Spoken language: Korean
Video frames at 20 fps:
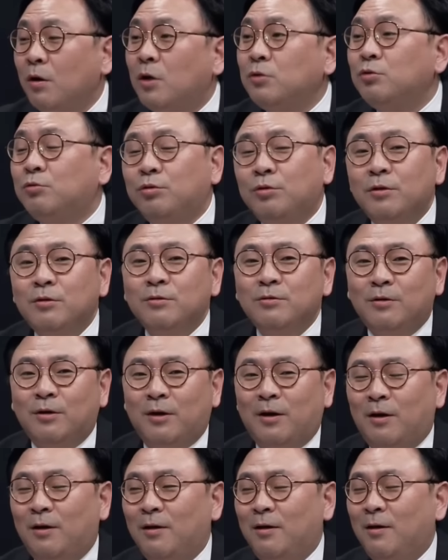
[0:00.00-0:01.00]
계속 그러는
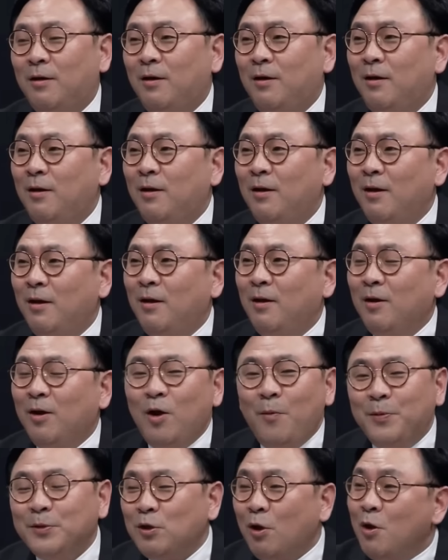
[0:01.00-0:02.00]
거야.
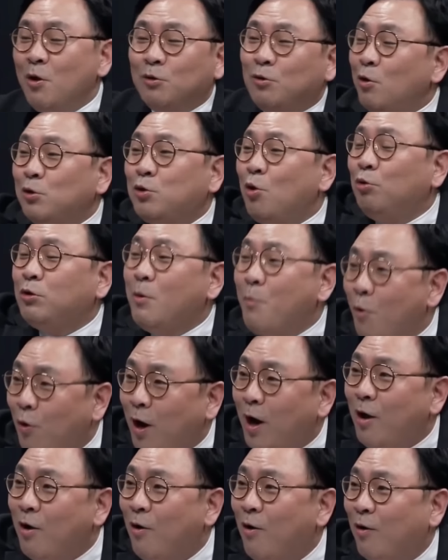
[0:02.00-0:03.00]
그 옆에서 너 서울대 못
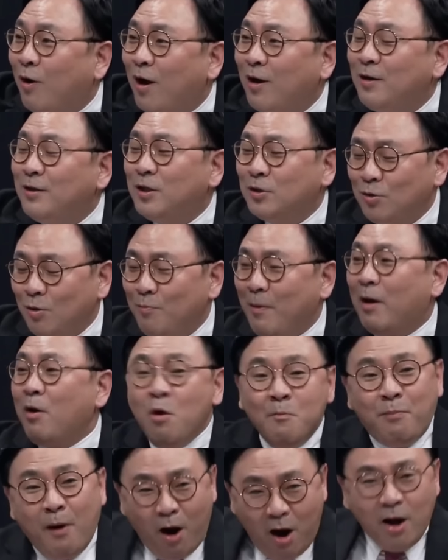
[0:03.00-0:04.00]
가! 어. 하는데도 말,
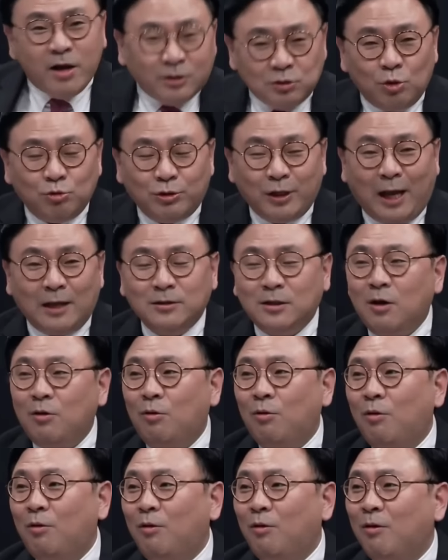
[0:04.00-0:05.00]
뭐 서울대
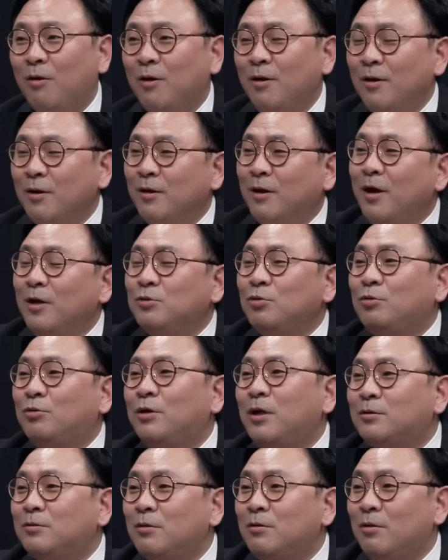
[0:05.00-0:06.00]
간다고 예. 계속
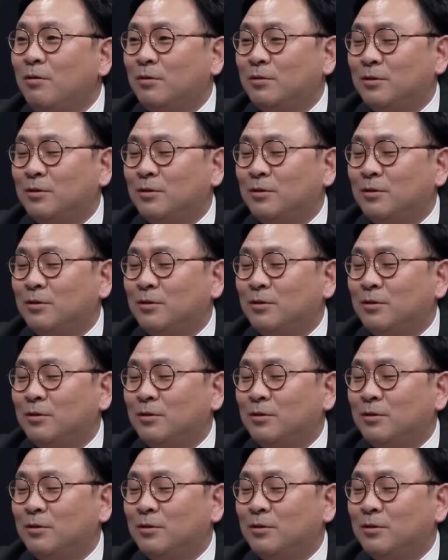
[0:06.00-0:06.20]
그랬던 어, 예. 거지.